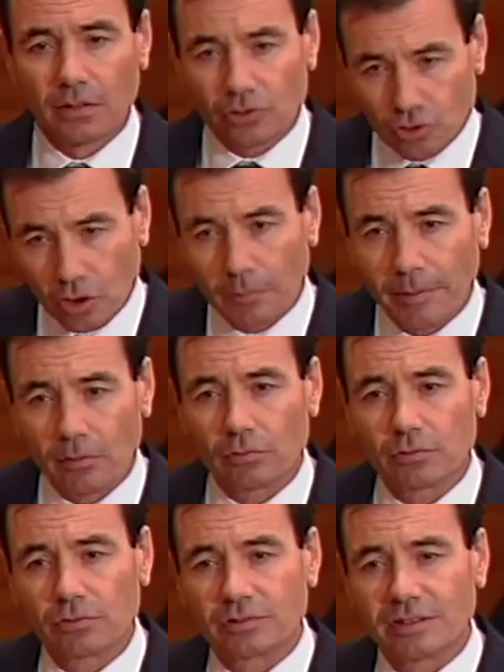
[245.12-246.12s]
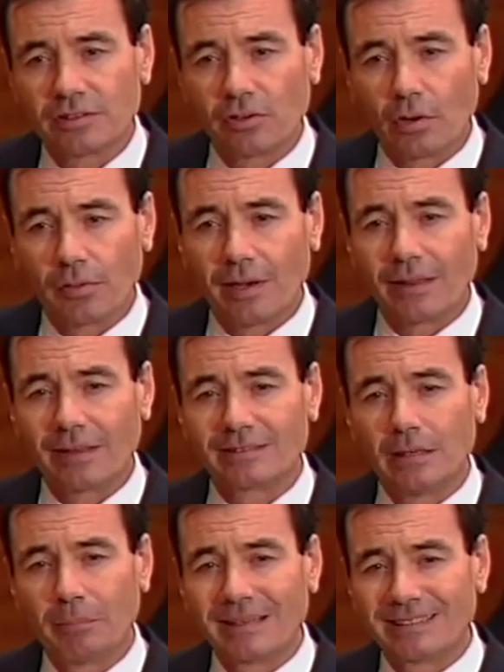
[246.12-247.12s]
Yo le pregunto a usted, señor González, que es
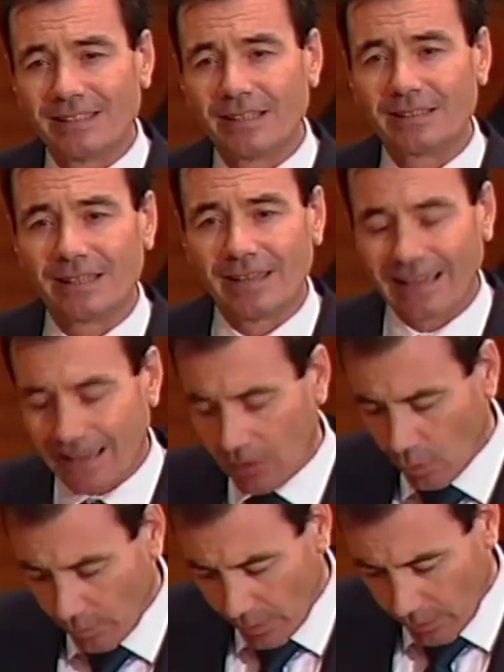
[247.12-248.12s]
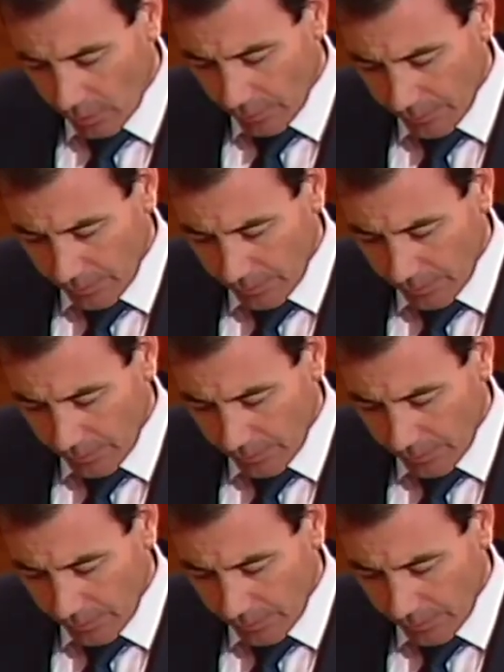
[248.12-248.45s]
el presidente de aquel gobierno.